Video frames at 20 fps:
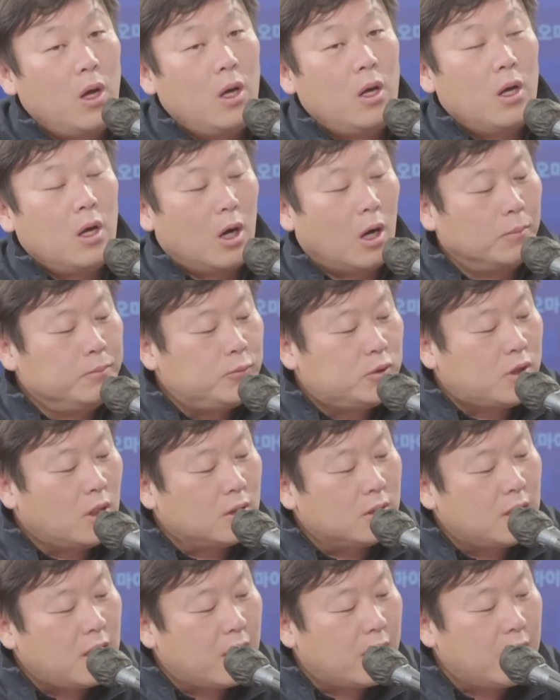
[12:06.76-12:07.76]
네.
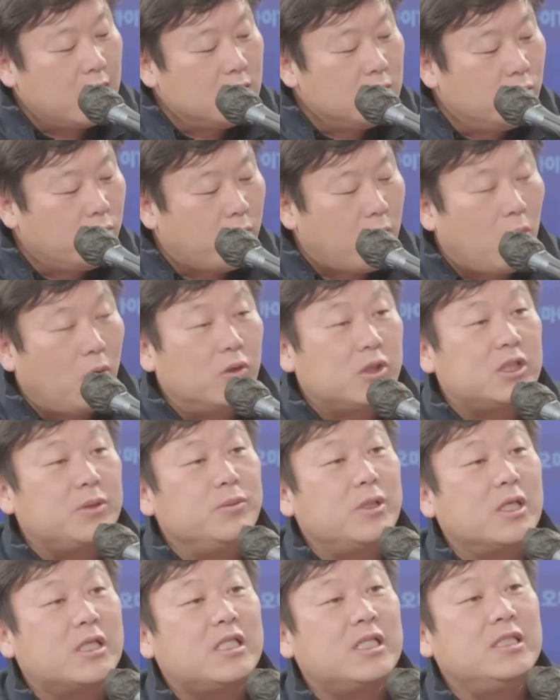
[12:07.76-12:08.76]
엄청나게 응원하고
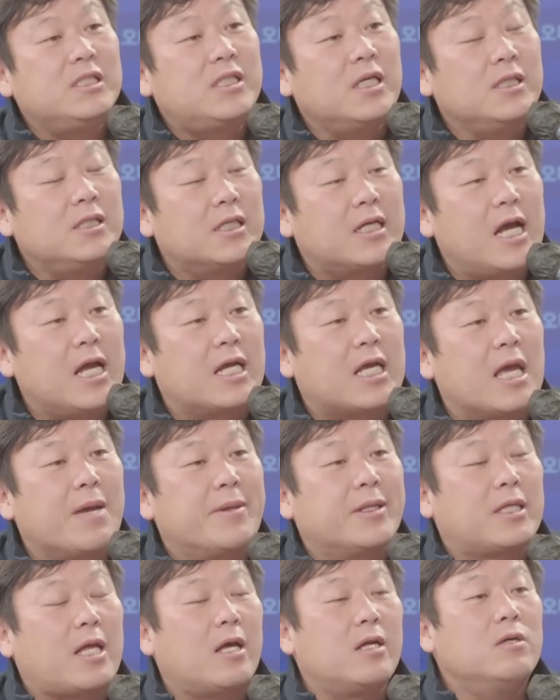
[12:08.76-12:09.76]
심지어 신천지까지
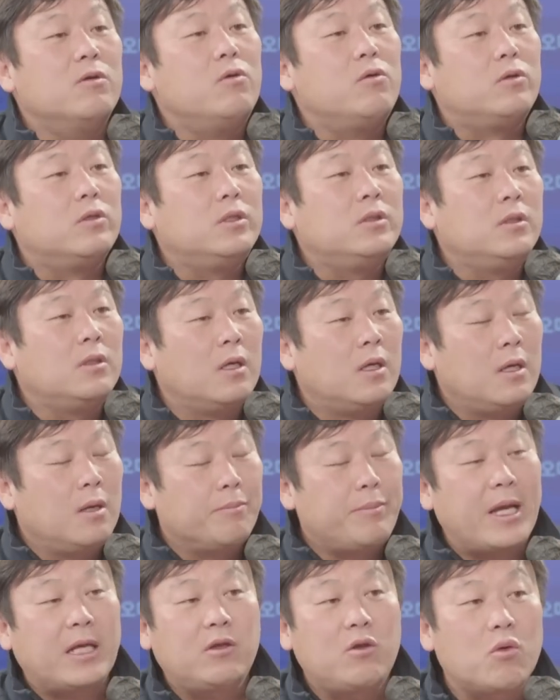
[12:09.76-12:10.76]
개입했다는 의혹은
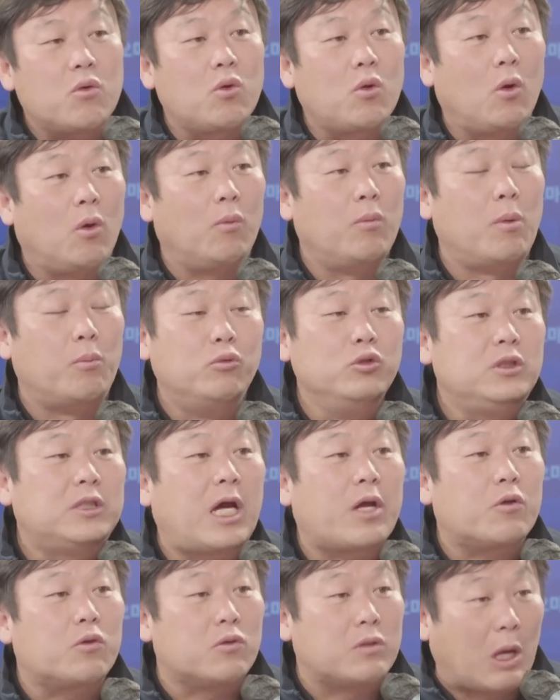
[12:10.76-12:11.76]
팩트로도 뭐
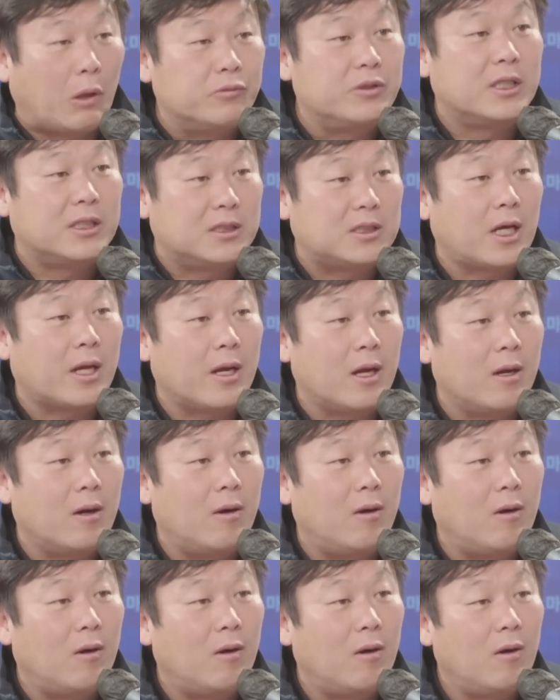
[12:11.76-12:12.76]
문자로도 나온 적
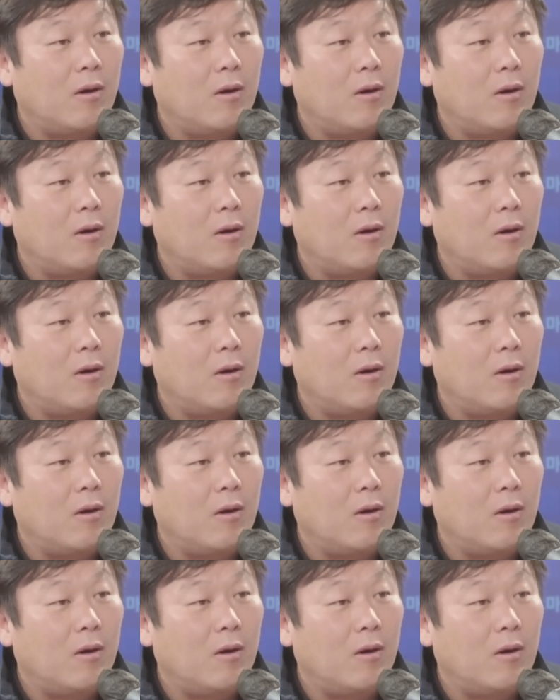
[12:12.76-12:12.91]
있잖아요.